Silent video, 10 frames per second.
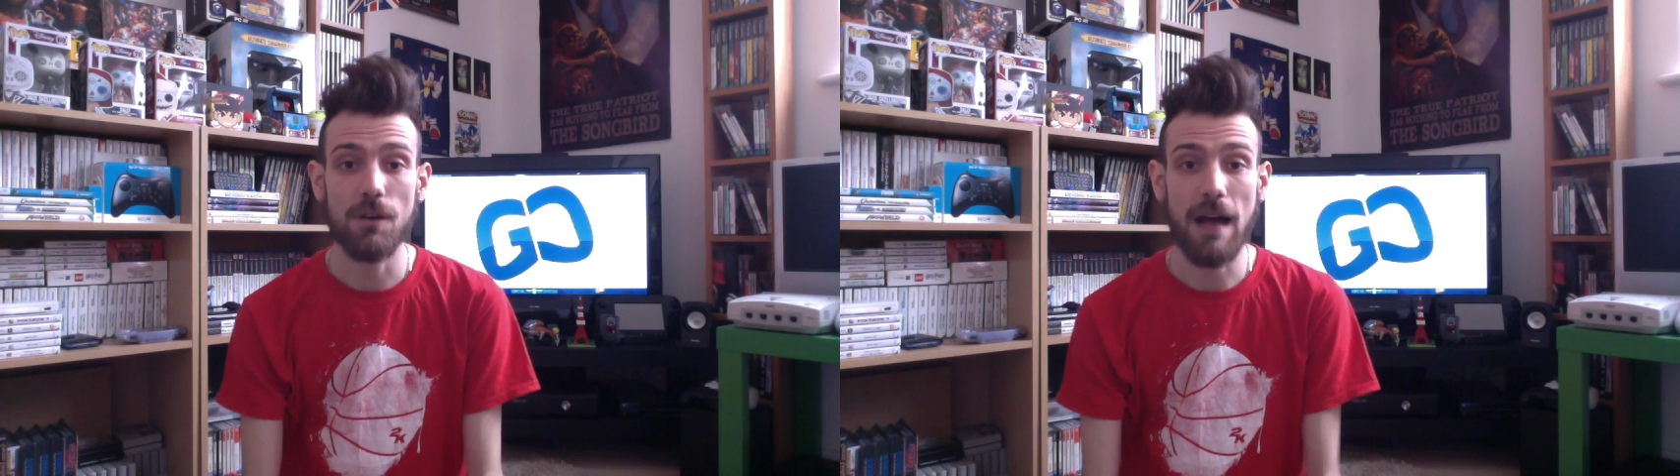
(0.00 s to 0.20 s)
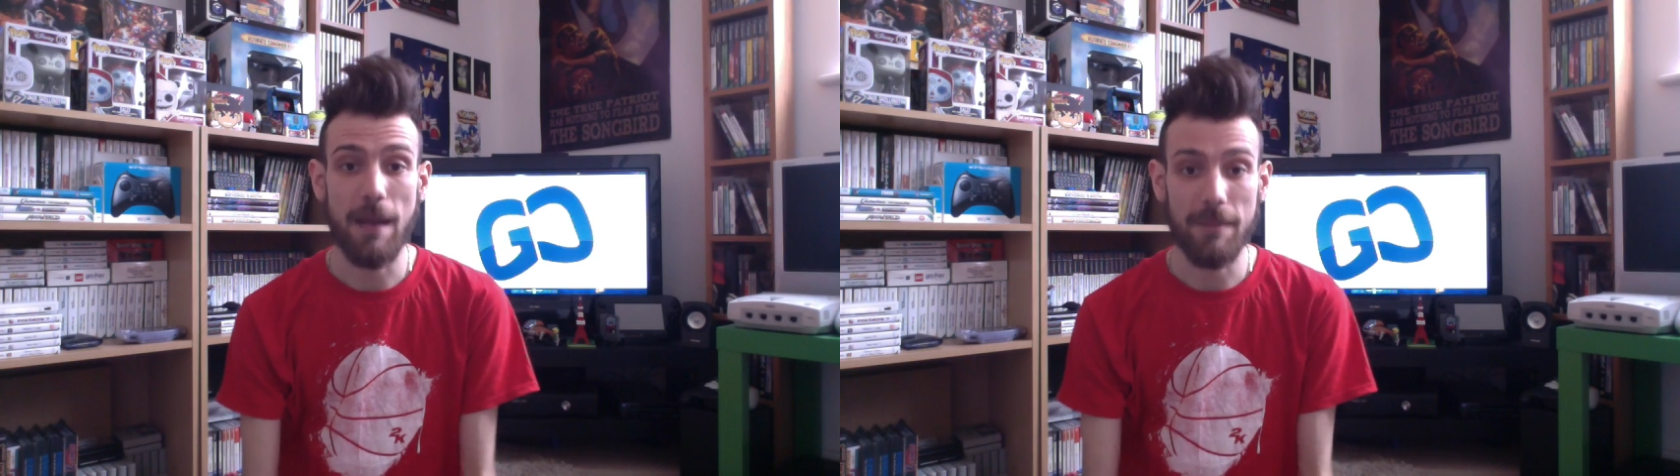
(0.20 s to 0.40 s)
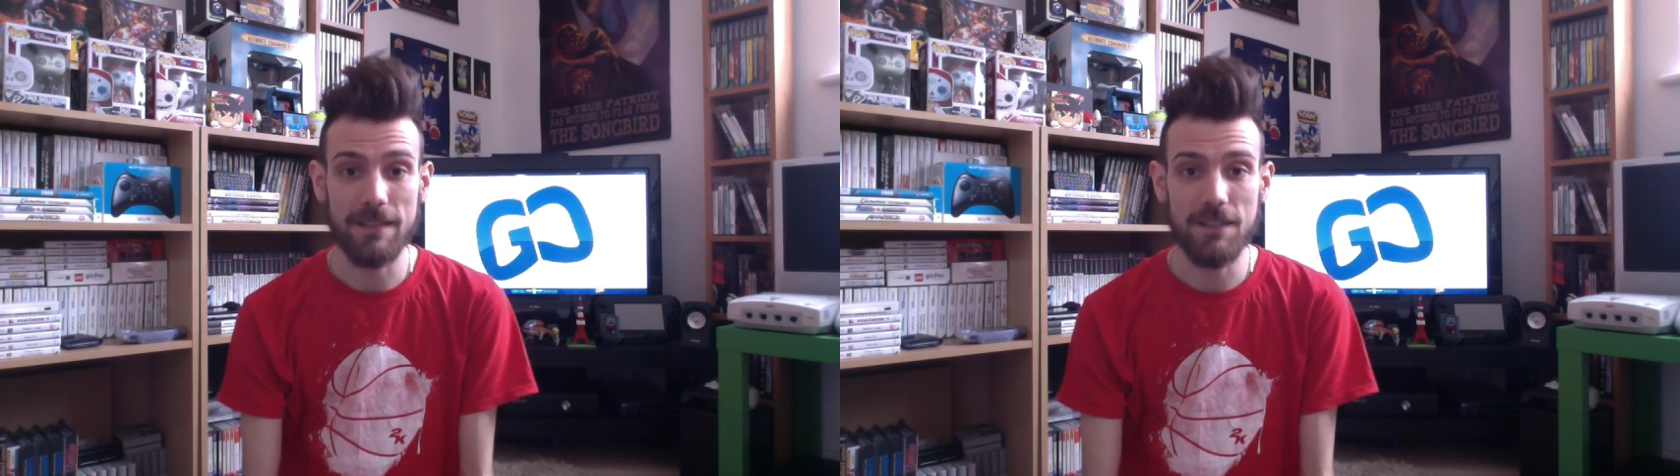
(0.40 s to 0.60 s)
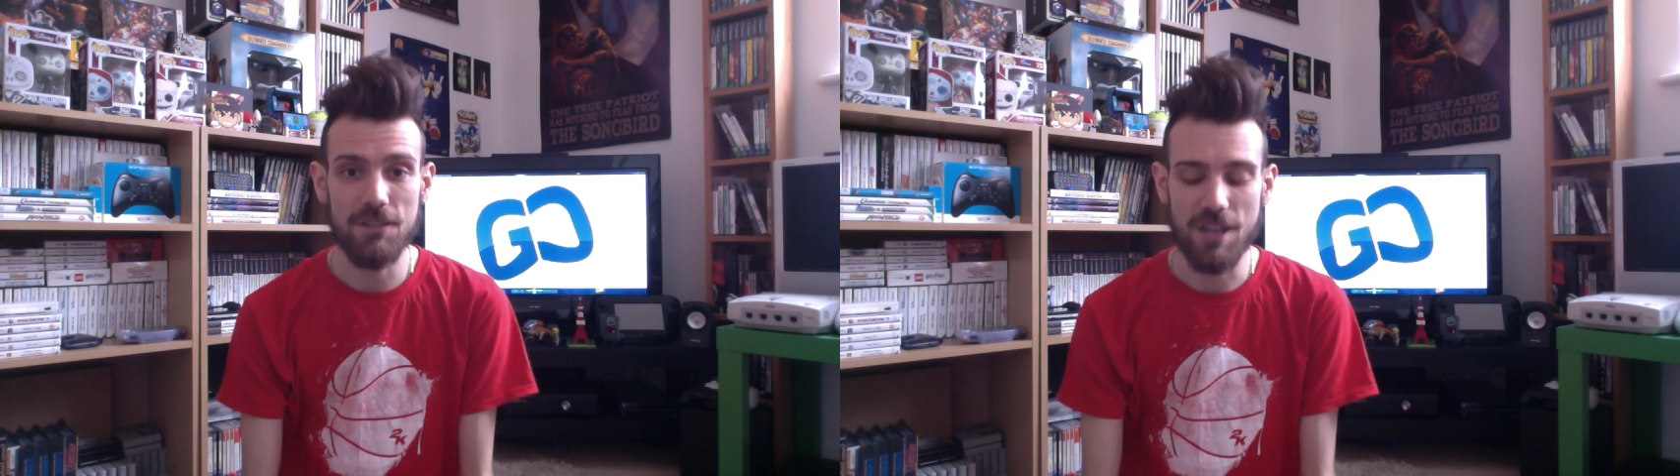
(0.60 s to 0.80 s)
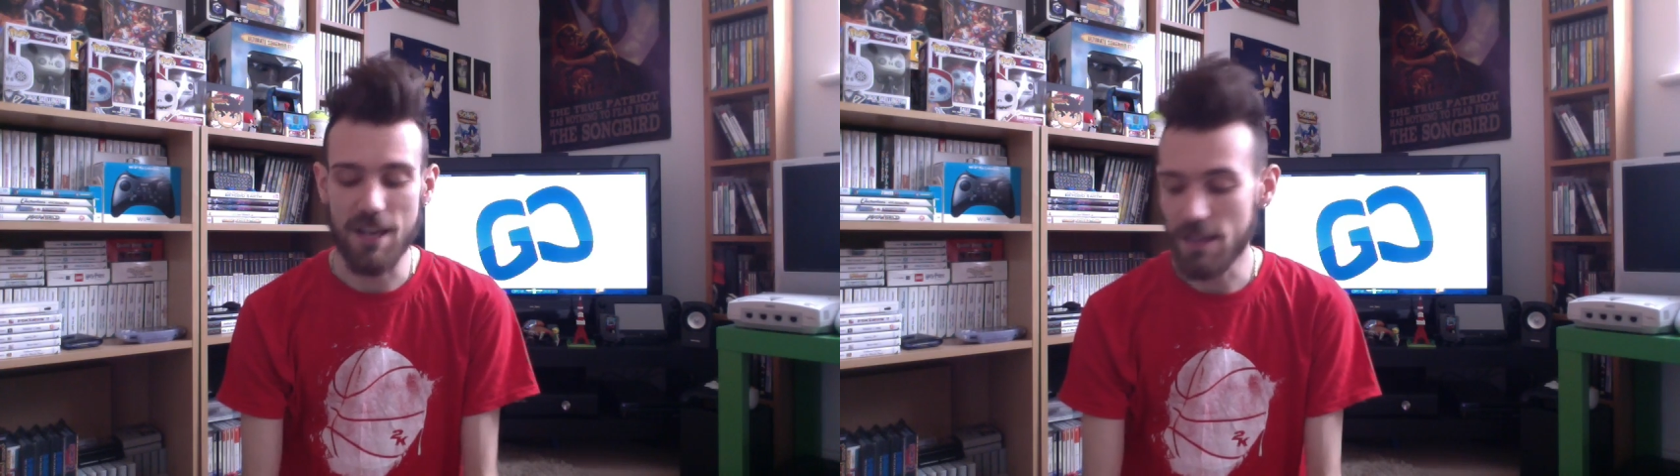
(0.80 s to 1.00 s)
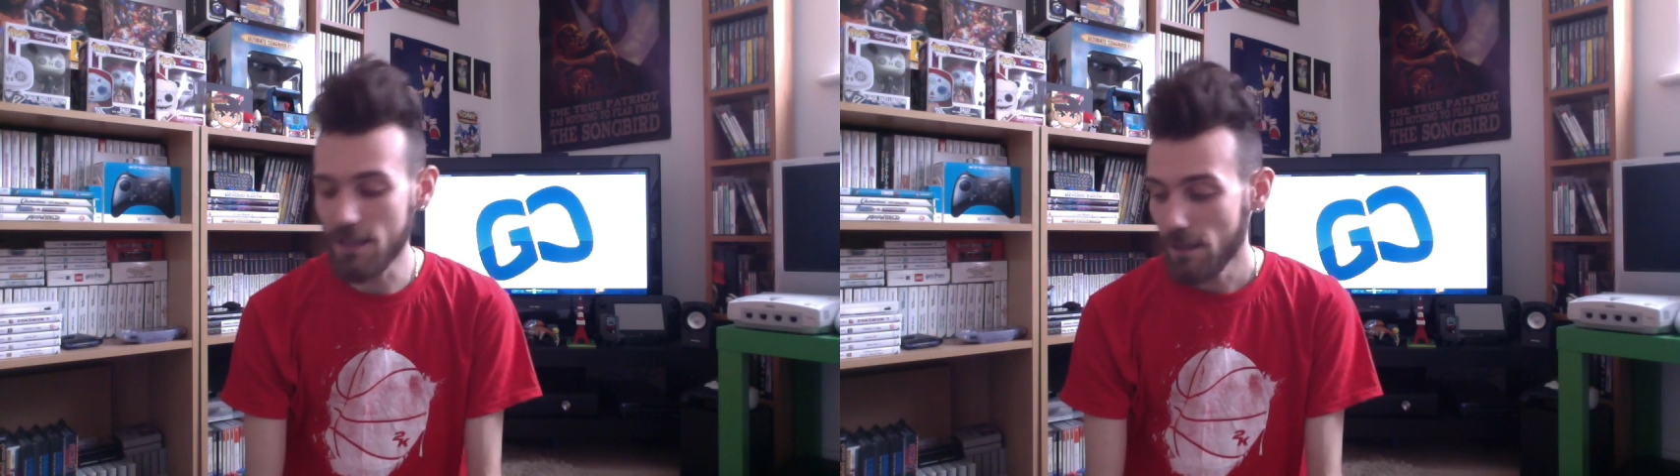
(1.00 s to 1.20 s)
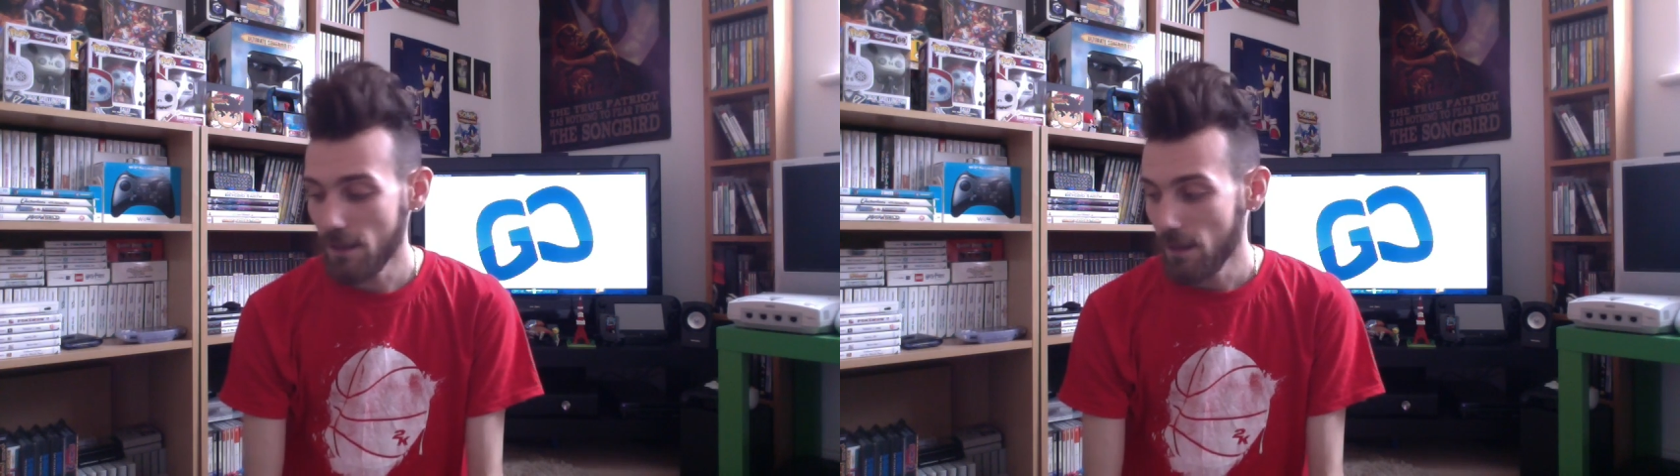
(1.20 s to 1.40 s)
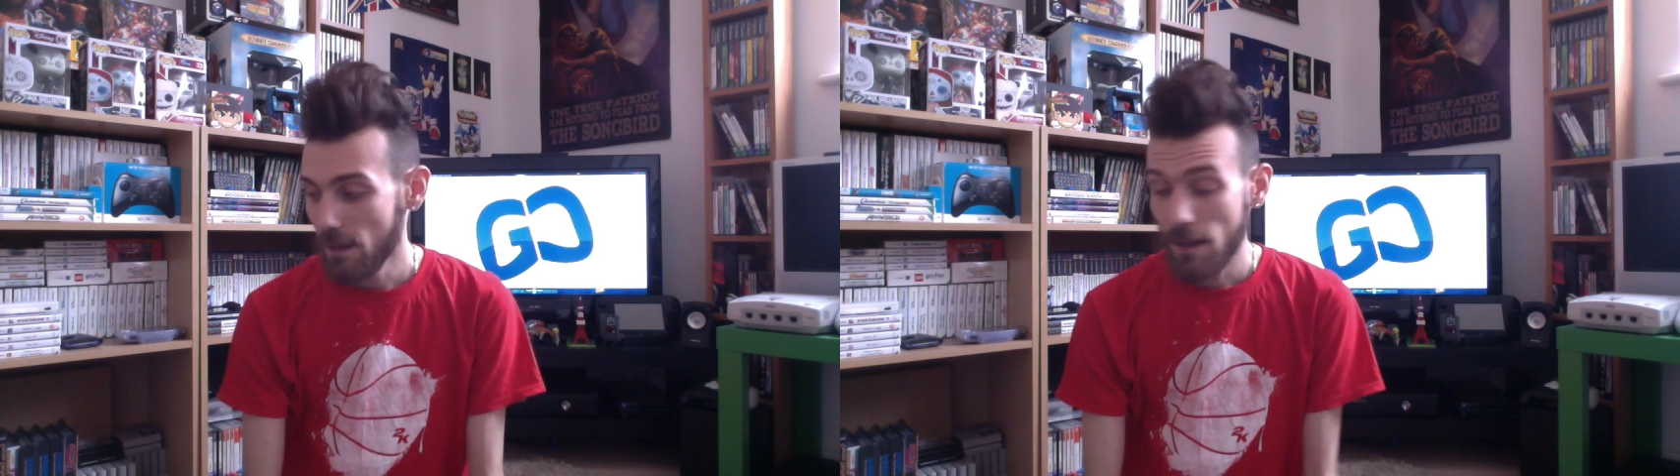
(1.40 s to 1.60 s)
Ahmed DJ
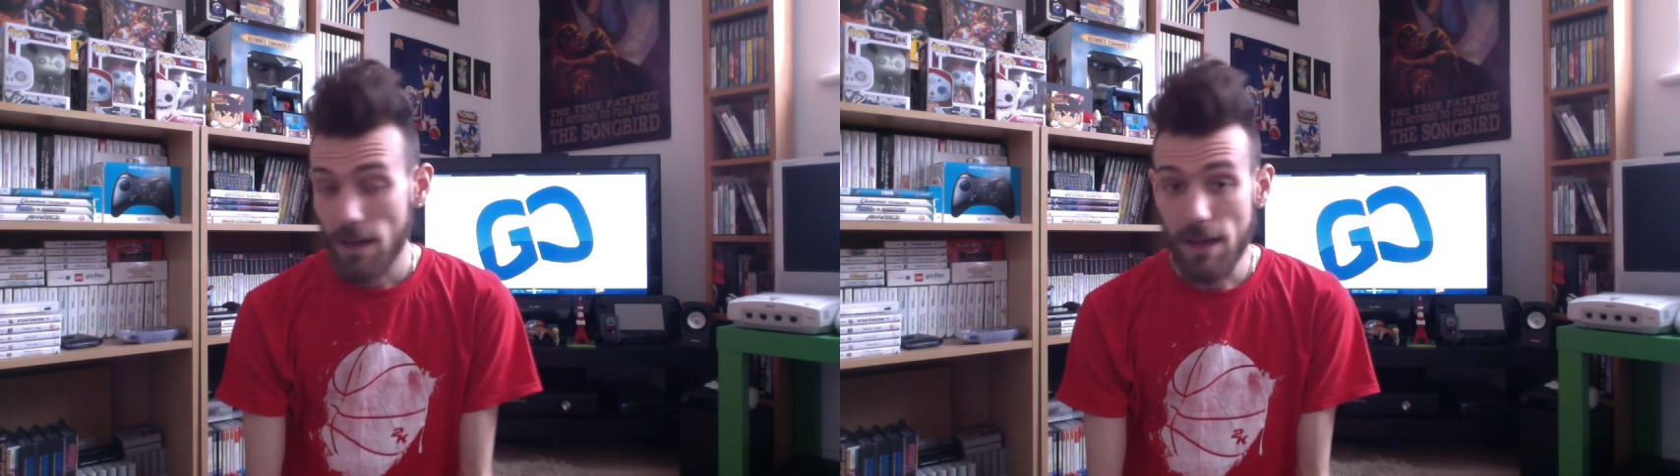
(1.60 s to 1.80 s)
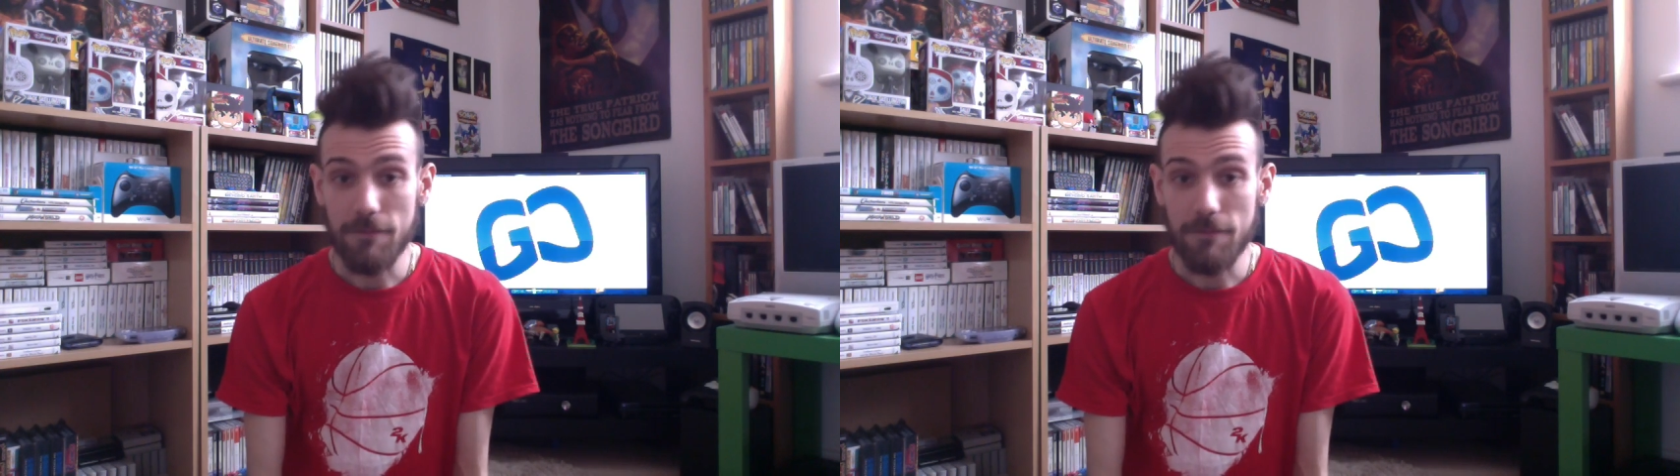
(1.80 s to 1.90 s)
e